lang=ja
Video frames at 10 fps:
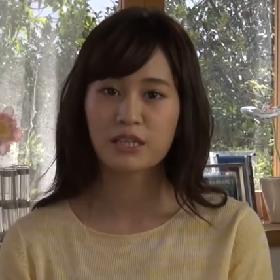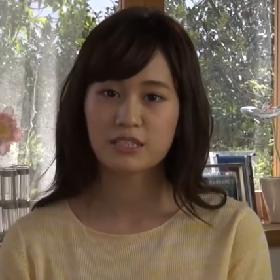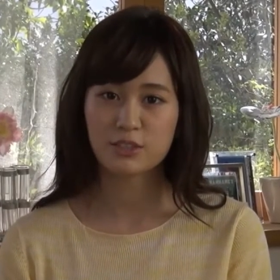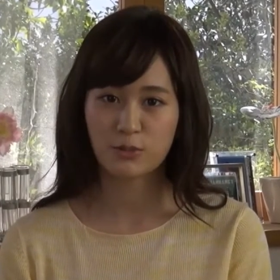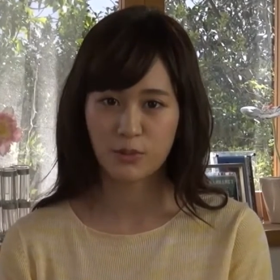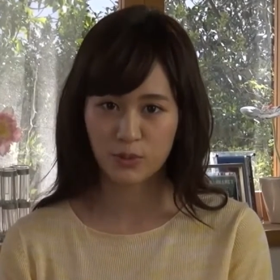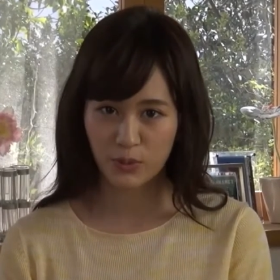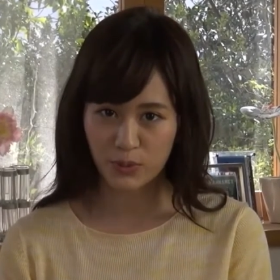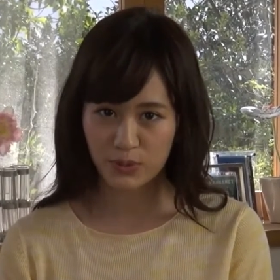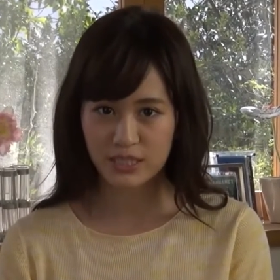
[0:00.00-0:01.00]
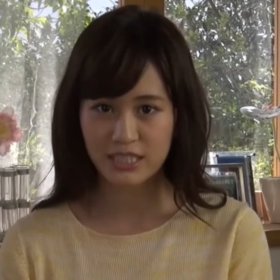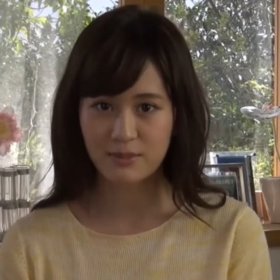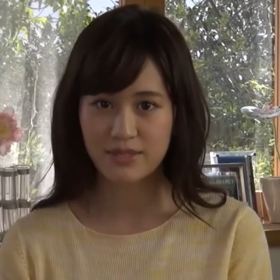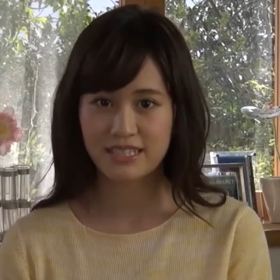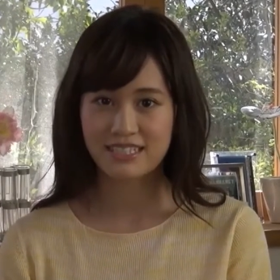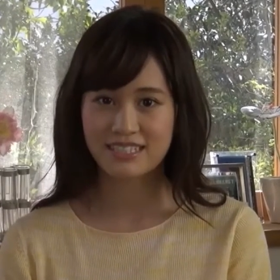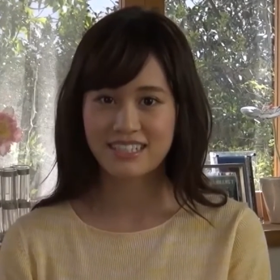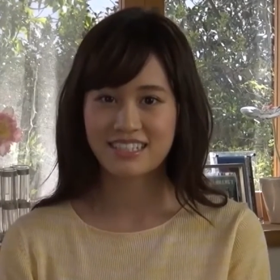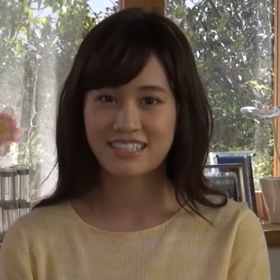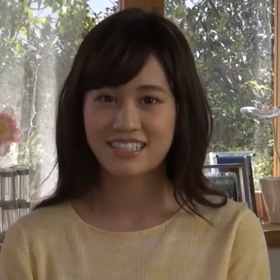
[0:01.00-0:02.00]
子の素の CM に出
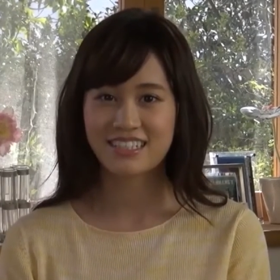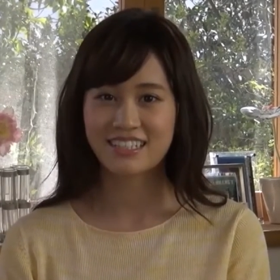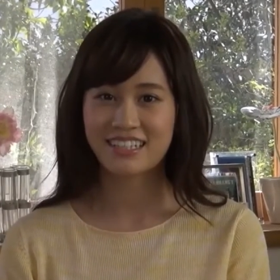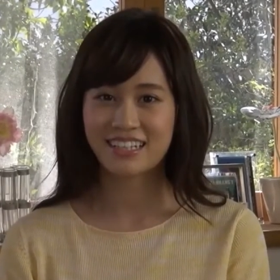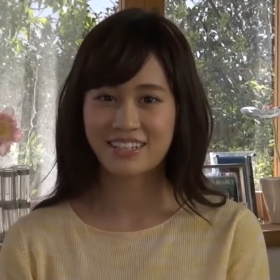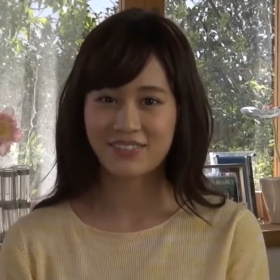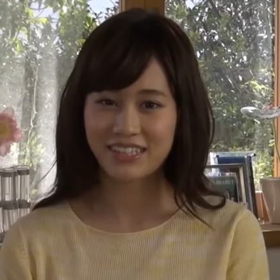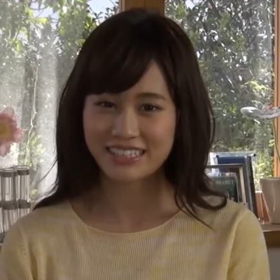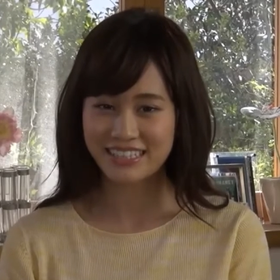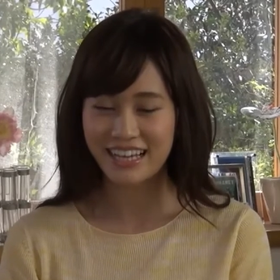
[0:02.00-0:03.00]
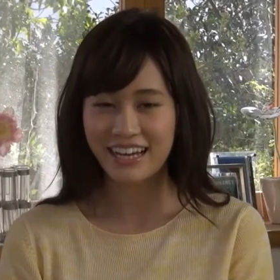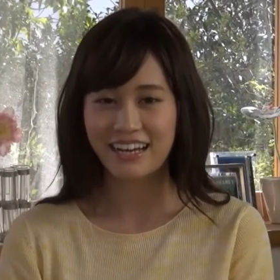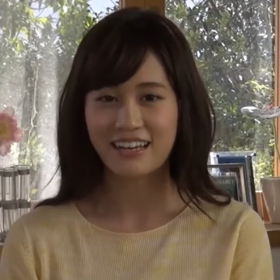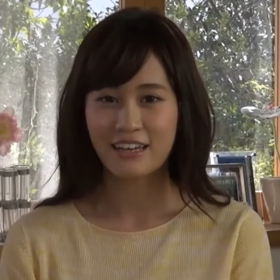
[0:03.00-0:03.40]
演させていただきました